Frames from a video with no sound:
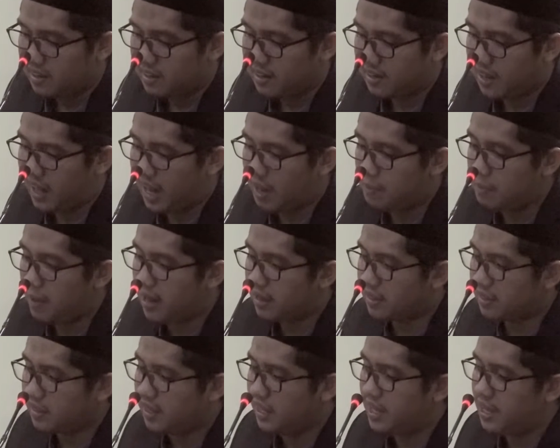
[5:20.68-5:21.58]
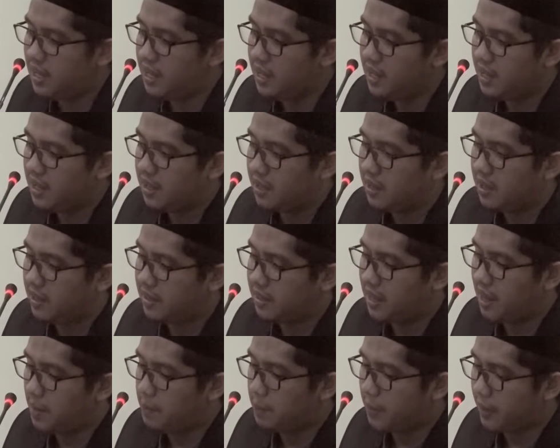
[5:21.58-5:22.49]
Dalam arti
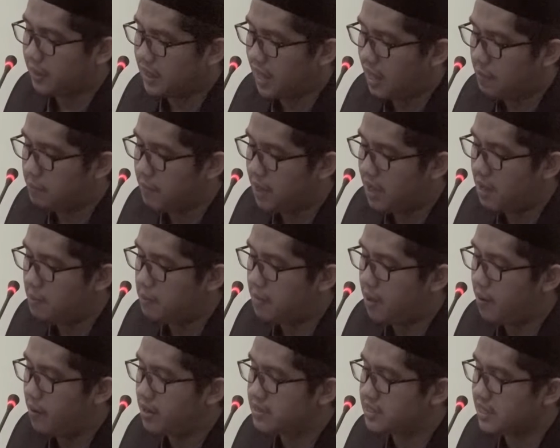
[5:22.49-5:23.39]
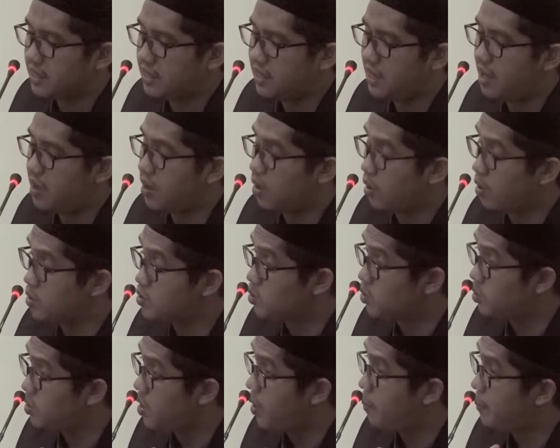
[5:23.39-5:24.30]
yang pertama bahwasanya
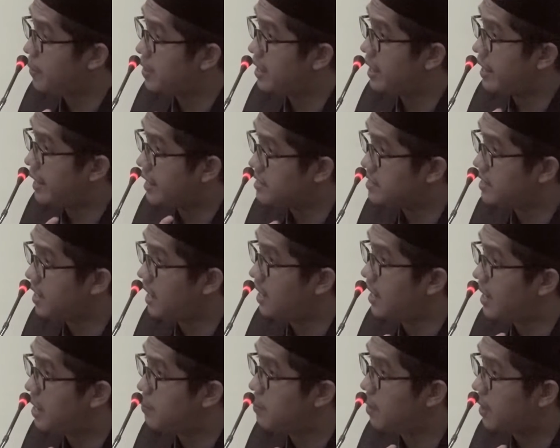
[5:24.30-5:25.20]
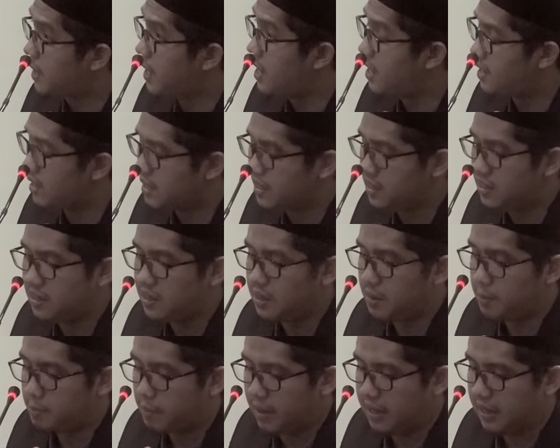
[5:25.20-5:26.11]
Rasulullah pernah hijrah dari Mekah ke
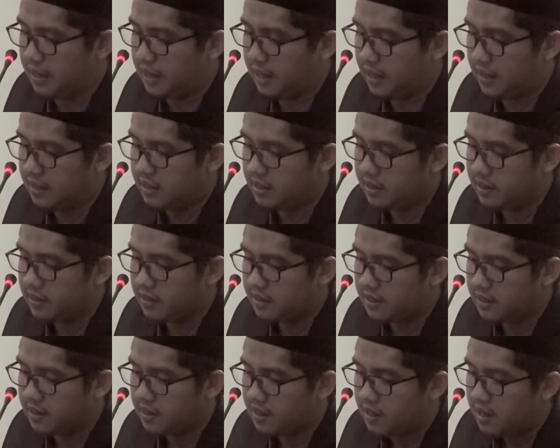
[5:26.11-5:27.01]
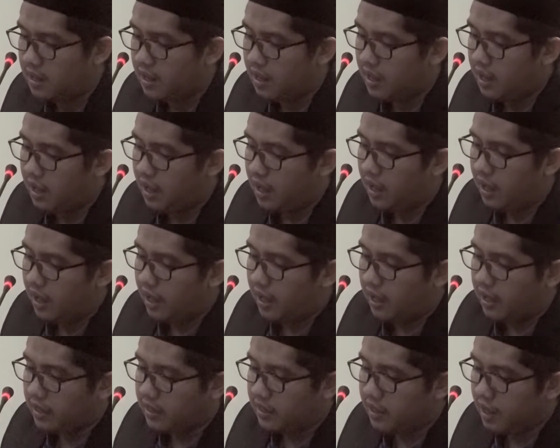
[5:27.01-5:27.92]
Madinah.
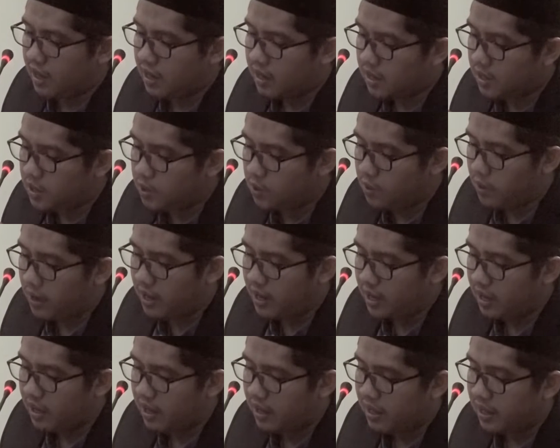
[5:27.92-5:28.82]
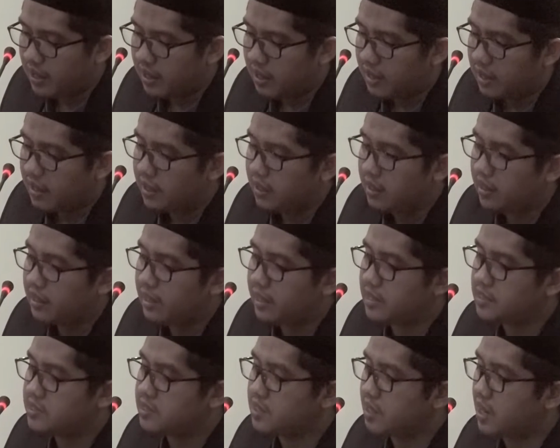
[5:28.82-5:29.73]
Yang kedua,
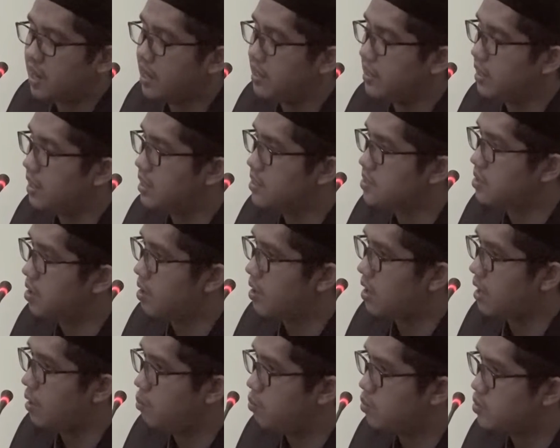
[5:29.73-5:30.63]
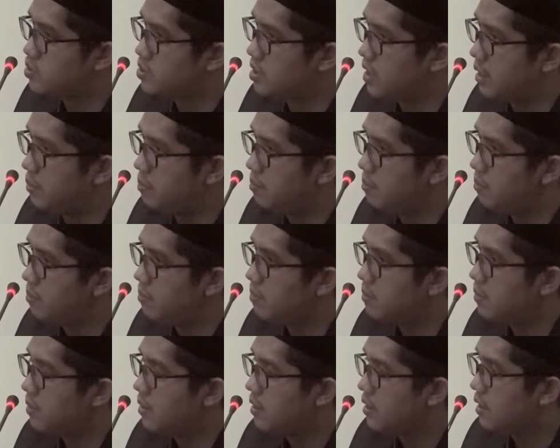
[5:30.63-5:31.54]
hijrahnya seorang muslim
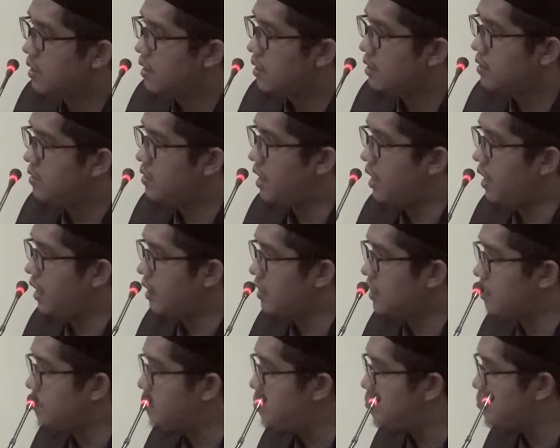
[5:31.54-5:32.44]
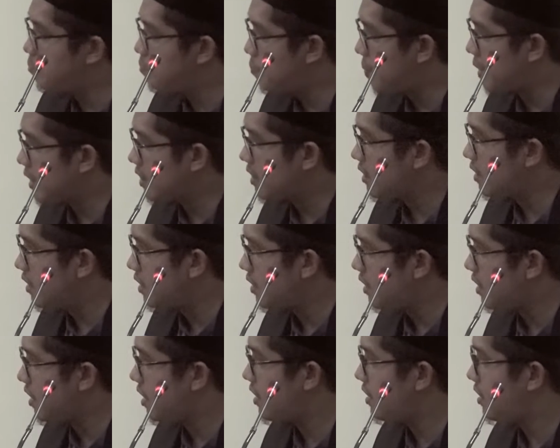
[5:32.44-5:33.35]
dari
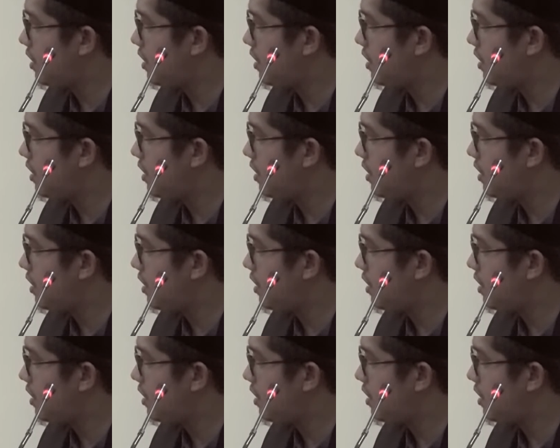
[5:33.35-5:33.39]
tempatnya